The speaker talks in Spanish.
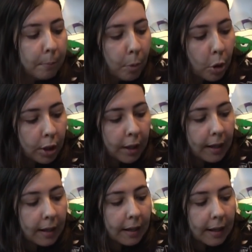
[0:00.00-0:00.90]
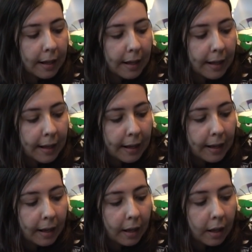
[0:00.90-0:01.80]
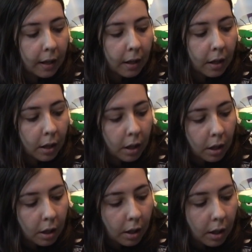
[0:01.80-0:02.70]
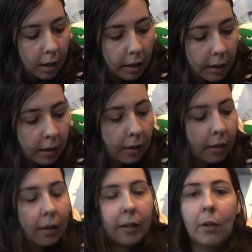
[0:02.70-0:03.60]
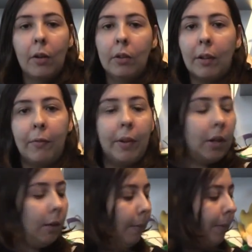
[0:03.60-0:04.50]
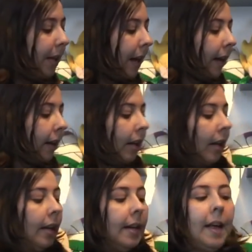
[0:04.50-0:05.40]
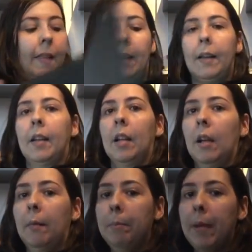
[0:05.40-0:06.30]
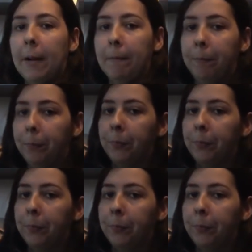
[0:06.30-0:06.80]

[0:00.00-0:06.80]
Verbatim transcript: Porque... Eh, ay, que tengo el dedo tan frío que no me pilla nada. Bien.